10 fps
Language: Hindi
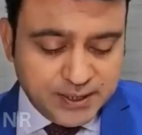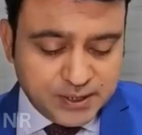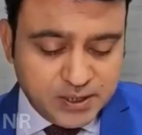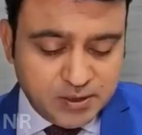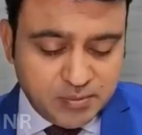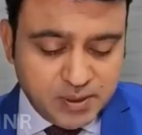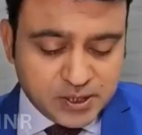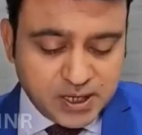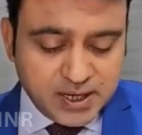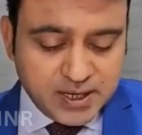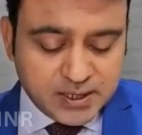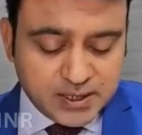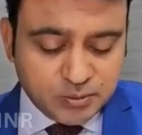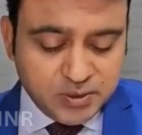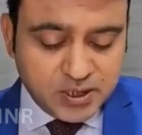इंसिडेंट पेश आया है
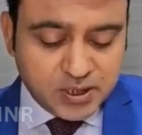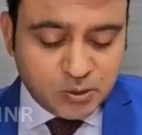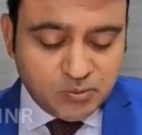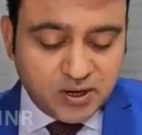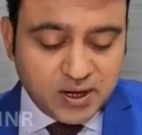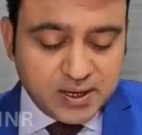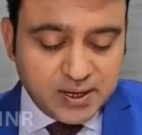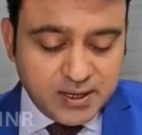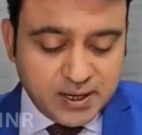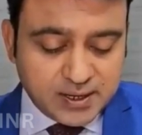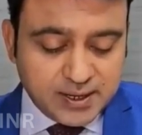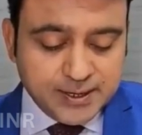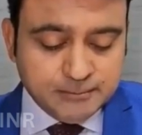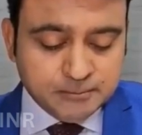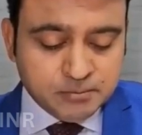कश्मीर का कुपवाड़ा का इलाका
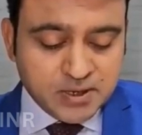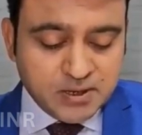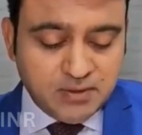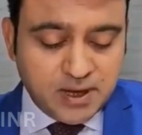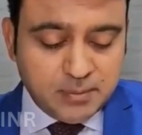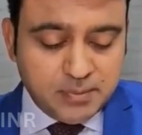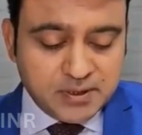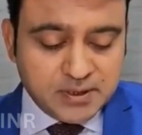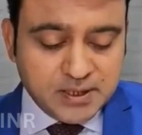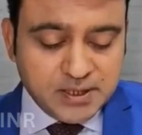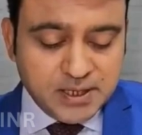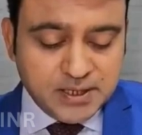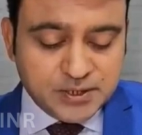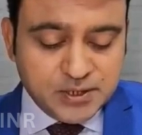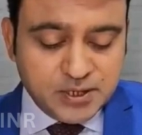है वहां पर ये
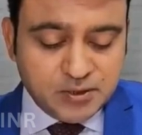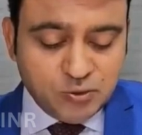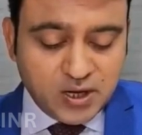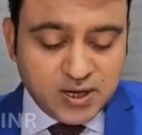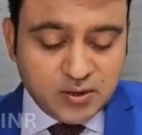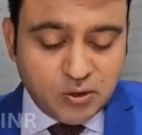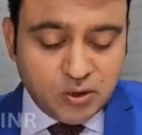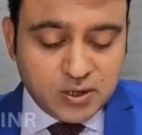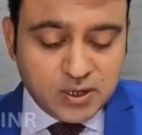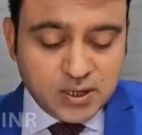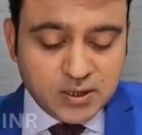इंसिडेंट हुआ है और